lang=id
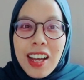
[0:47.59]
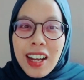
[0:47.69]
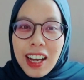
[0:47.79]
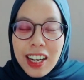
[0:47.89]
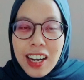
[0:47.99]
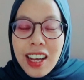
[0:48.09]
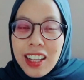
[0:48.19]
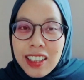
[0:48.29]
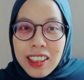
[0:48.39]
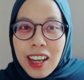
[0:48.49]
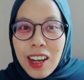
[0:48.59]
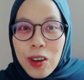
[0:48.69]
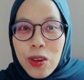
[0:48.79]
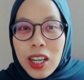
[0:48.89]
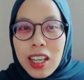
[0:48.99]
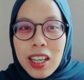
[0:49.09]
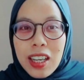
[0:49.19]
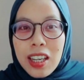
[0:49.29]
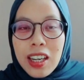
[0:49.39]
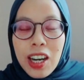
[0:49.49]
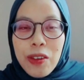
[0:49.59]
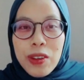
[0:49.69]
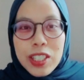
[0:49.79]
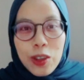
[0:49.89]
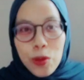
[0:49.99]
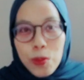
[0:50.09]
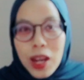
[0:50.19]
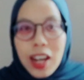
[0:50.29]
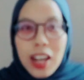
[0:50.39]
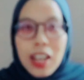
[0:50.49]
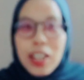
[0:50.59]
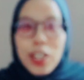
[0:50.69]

karena tetangga gue lagi renovasi rumah